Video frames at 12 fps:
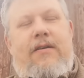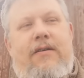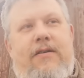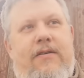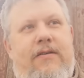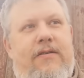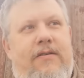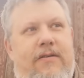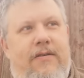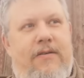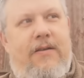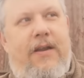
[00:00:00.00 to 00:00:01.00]

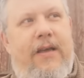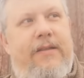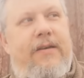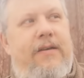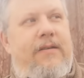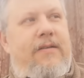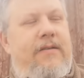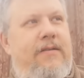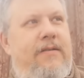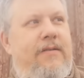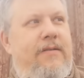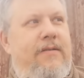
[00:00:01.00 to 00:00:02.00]
euh, l'aide
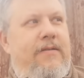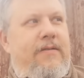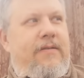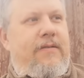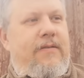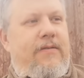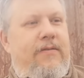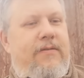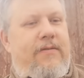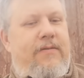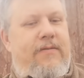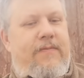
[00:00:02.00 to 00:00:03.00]

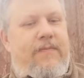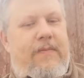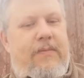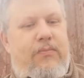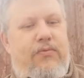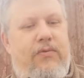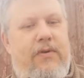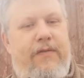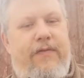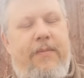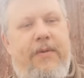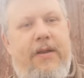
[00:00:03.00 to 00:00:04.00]
euh, pour les
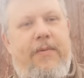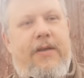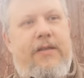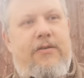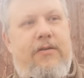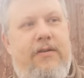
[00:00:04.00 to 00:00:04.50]
femmes et les mères des